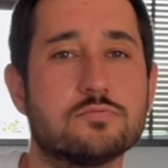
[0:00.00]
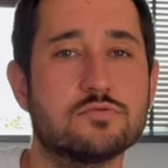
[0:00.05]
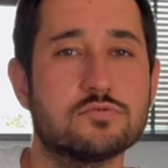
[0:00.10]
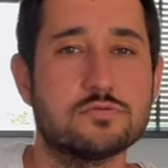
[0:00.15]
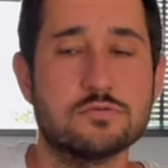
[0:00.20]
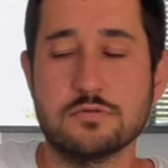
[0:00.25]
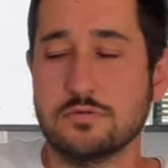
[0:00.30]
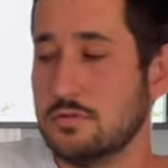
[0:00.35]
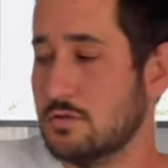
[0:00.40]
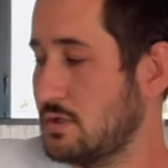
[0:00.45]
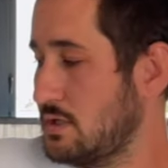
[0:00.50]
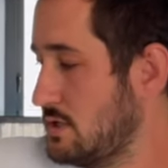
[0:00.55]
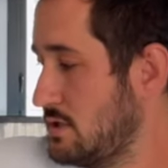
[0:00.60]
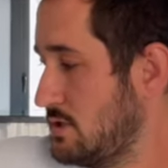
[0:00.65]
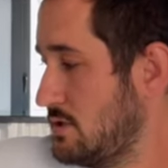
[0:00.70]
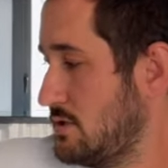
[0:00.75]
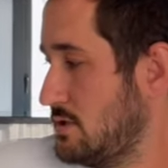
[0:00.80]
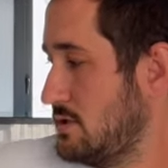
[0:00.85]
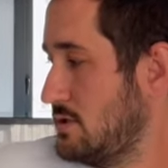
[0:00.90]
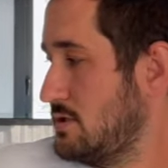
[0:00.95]
Bunu
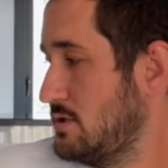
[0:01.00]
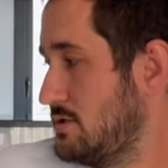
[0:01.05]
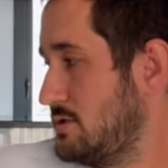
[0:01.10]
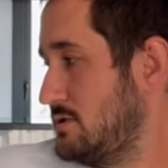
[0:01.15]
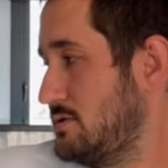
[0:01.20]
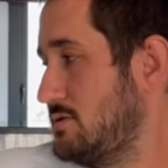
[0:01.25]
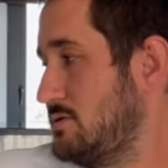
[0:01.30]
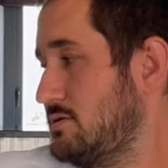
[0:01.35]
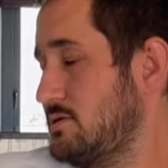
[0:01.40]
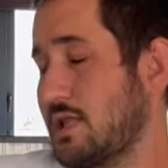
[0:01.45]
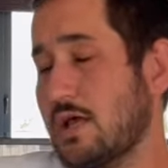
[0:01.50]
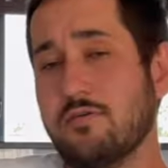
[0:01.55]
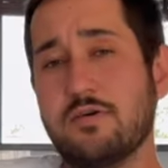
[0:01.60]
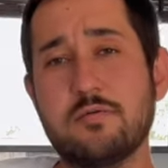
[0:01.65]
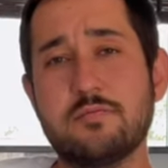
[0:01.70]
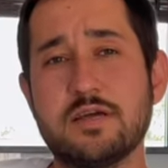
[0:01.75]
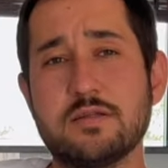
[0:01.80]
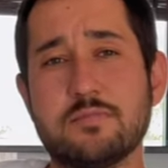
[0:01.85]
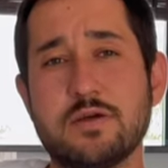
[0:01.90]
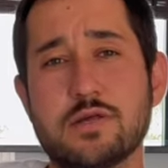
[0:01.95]
e,
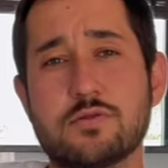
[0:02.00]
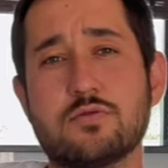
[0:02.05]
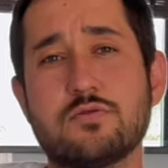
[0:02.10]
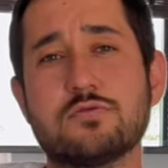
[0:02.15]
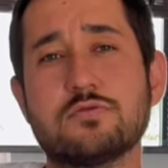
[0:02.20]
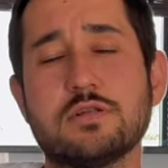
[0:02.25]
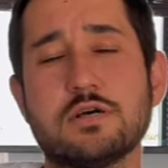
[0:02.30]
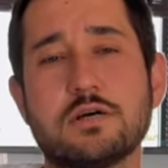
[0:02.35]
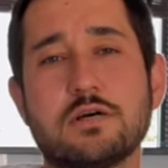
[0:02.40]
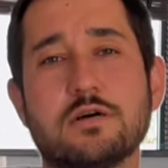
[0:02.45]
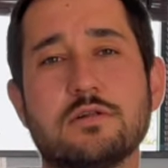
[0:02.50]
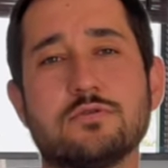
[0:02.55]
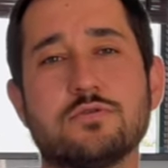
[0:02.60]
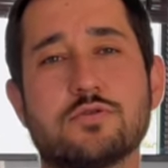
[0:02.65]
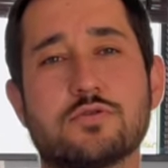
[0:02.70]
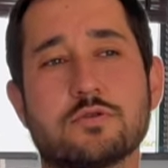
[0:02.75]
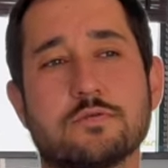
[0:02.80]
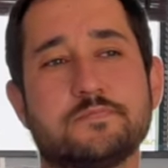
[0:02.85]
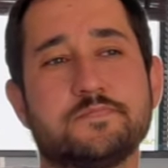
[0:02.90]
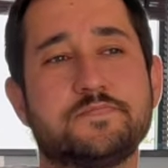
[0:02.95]
devam etmek zorunda
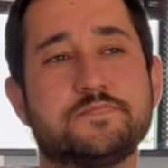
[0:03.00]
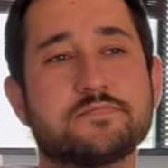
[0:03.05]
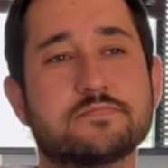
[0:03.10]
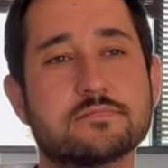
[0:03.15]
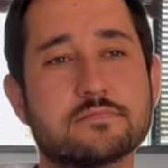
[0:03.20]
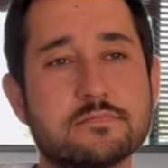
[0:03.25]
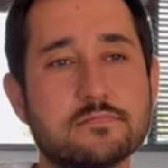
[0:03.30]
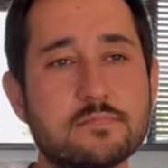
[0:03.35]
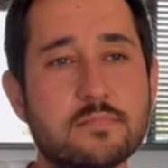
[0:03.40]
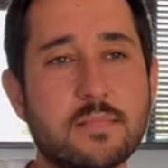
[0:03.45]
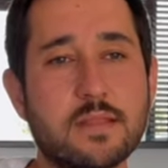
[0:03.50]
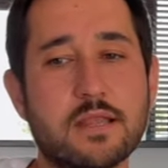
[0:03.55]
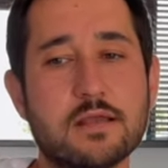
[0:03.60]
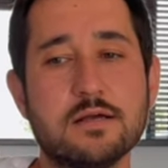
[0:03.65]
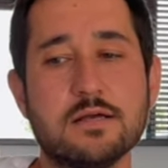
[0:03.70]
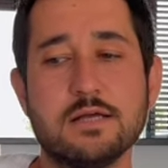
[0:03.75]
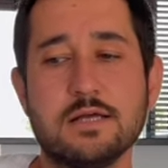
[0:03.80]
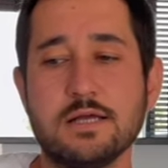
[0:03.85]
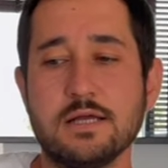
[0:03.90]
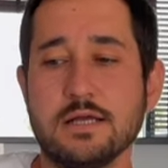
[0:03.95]
kalıyorsun.
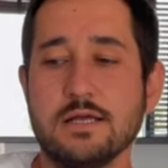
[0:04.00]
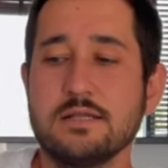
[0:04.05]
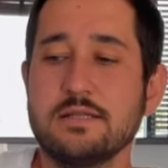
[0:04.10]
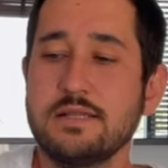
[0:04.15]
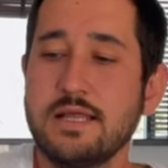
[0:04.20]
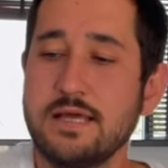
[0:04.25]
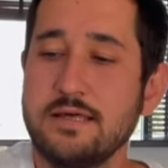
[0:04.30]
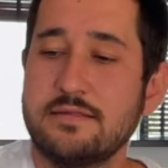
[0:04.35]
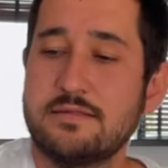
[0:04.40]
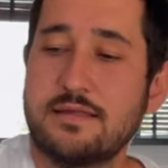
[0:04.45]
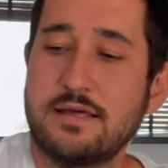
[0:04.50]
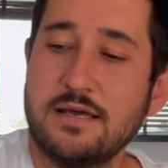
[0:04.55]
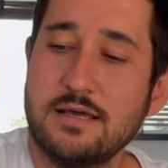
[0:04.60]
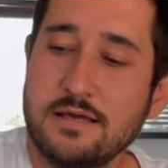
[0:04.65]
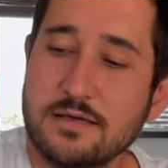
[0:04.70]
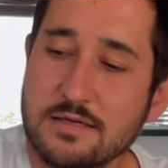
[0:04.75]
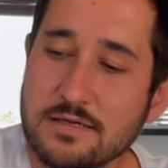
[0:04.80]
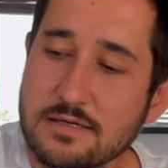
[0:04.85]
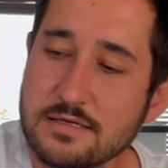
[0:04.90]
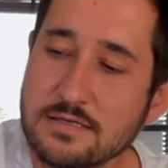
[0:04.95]

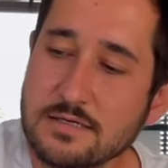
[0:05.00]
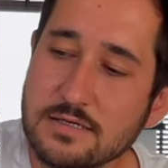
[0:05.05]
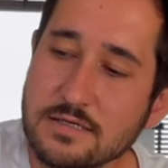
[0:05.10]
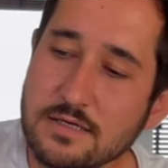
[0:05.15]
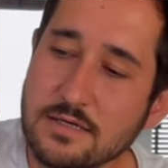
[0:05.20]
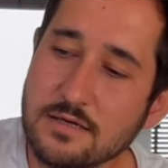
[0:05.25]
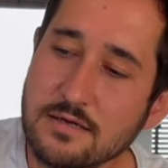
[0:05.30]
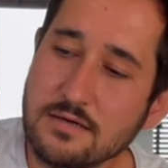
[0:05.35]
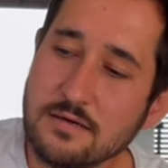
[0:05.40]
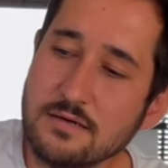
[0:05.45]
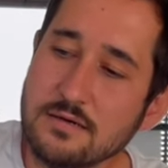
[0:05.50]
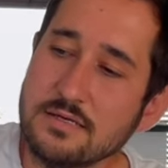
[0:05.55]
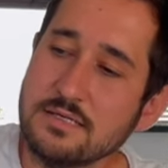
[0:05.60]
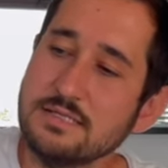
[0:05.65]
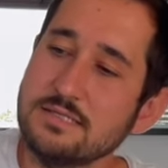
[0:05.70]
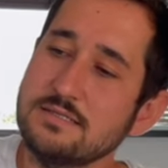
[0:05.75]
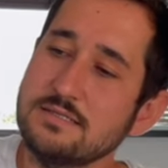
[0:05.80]
Neyse e,